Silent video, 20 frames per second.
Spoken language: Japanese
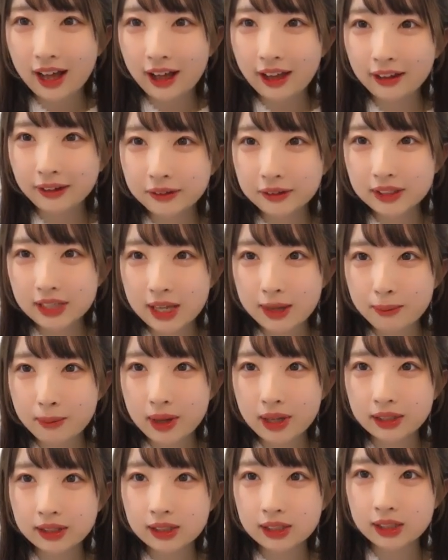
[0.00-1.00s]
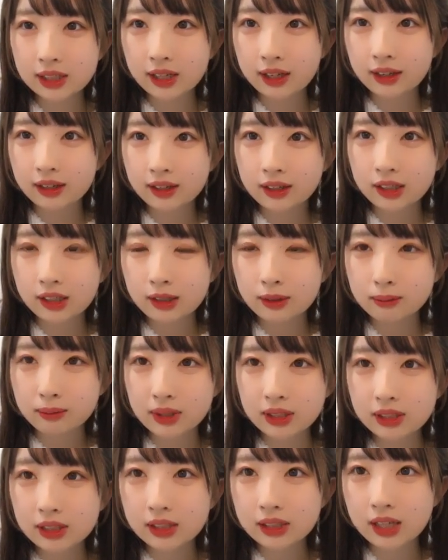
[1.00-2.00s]
はようございます
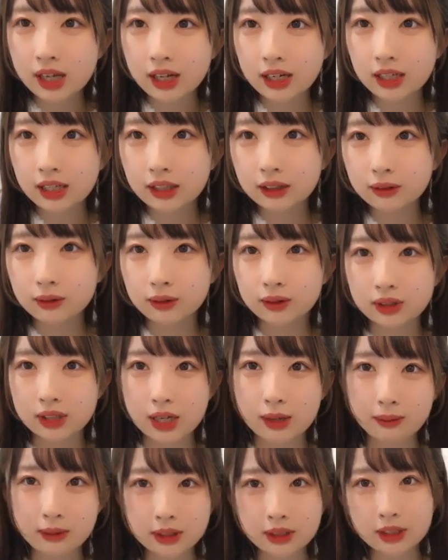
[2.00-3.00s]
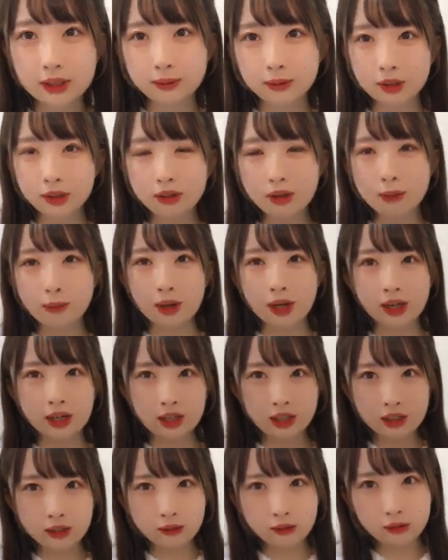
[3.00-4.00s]
マスさんありがとうございますでも今日は魔
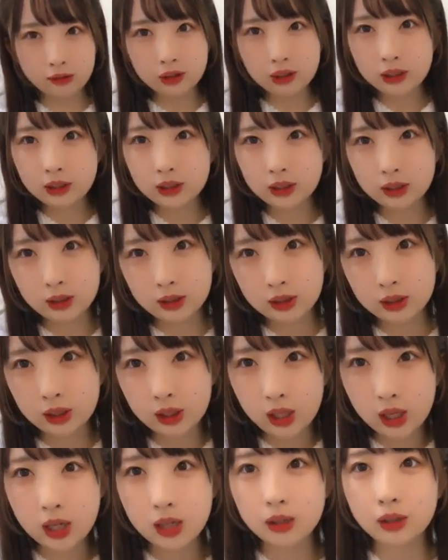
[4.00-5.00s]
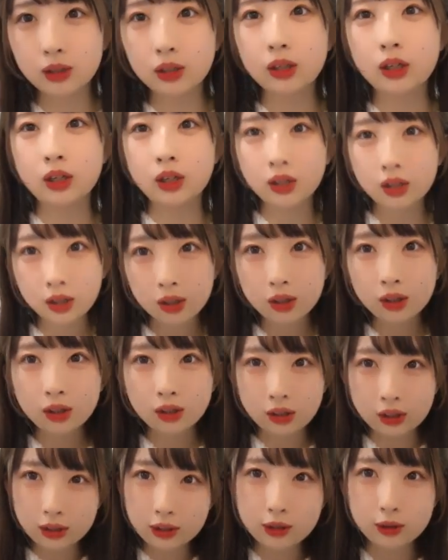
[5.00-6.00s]
界の T シャツじゃない
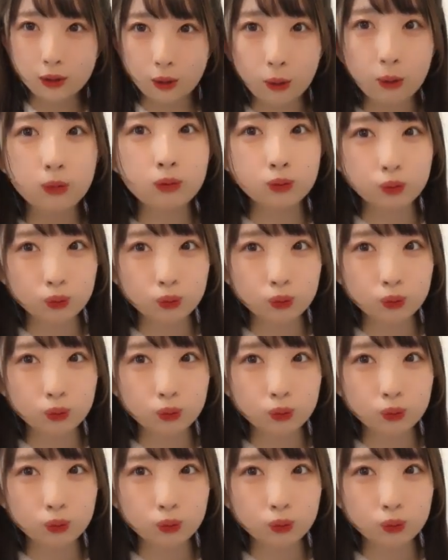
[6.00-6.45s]
ですよ